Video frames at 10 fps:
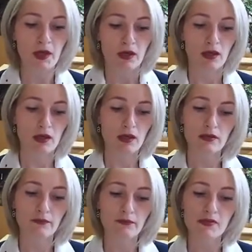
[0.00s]

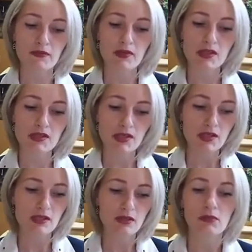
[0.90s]
А, в связи с
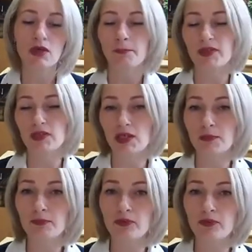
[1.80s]
этим –
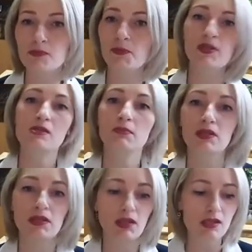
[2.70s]
потребовалось
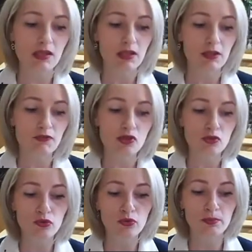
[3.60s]
пересмотреть и
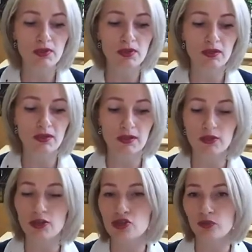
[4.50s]
всю
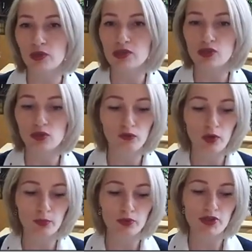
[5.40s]
методологическую основу
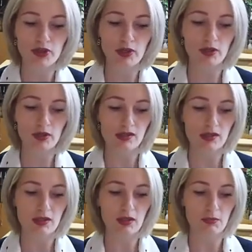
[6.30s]
обучения
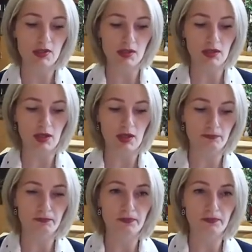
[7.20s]
иностранным языкам.